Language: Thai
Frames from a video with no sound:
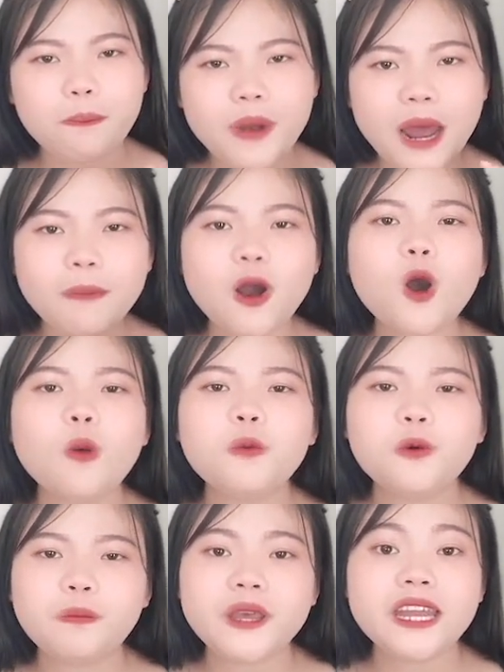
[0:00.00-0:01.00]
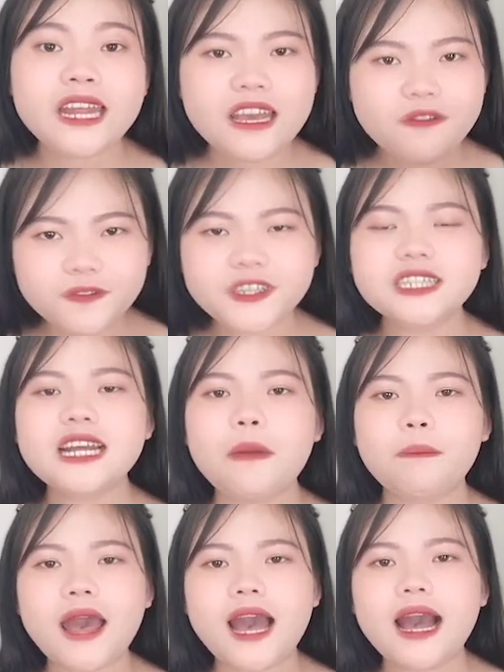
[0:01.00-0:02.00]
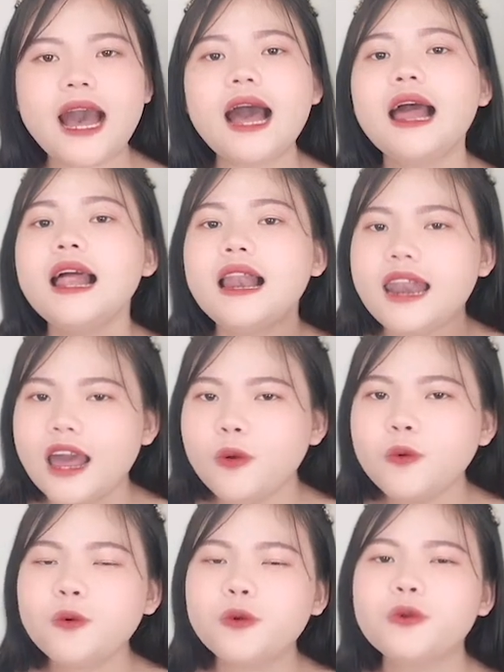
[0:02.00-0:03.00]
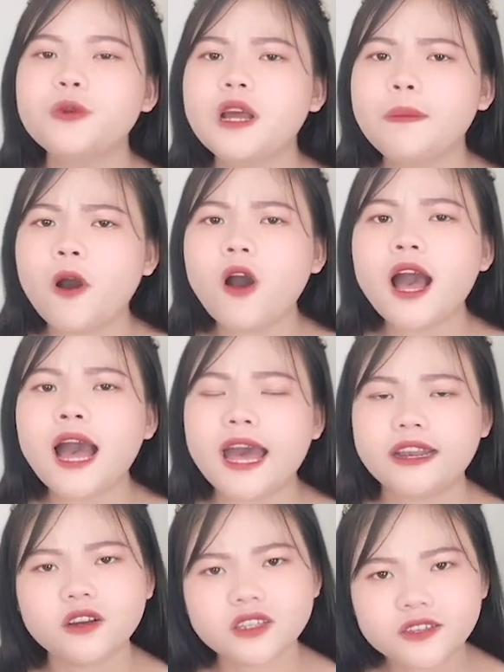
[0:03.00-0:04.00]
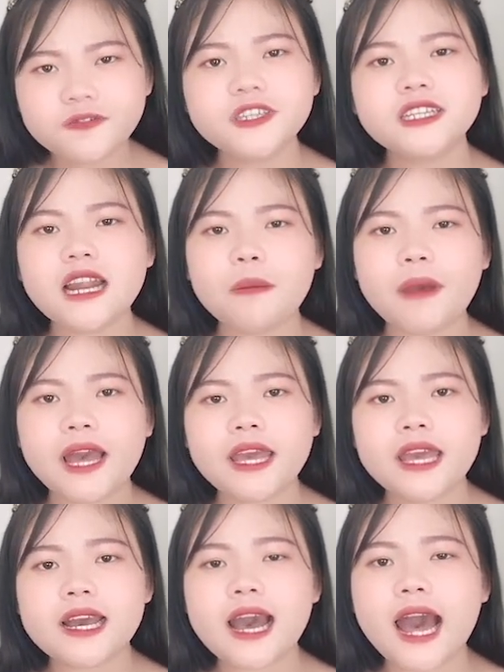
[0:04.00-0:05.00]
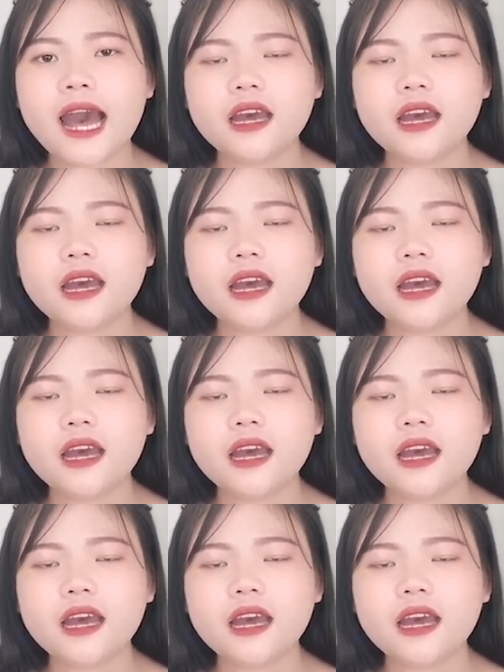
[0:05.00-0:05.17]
ปรับฮอร์โมนเพศให้ฟื้นกลับมาค่ะ แล้วหูรูดกระเพาะอาหาร ก็จะฟื้นกลับมาเองค่ะ